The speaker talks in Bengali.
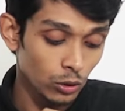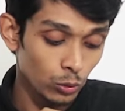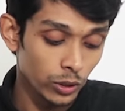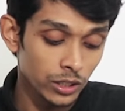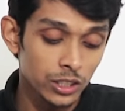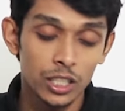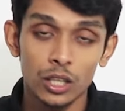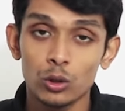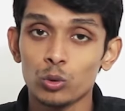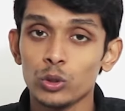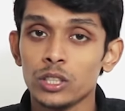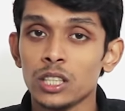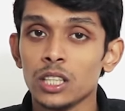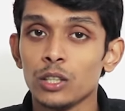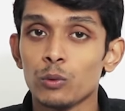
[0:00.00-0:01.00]
রয়েছে
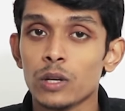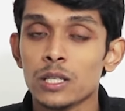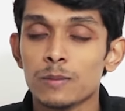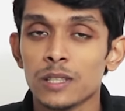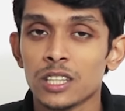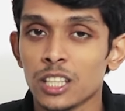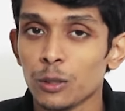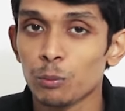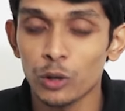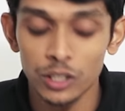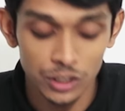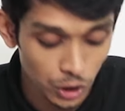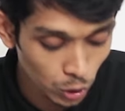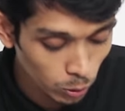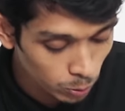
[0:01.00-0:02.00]
দুইটি ইউএসবি থ্রি
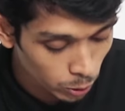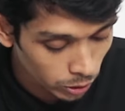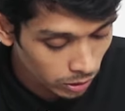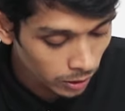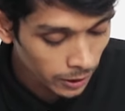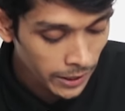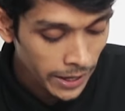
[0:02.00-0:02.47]
পয়েন্ট জিরো পোর্ট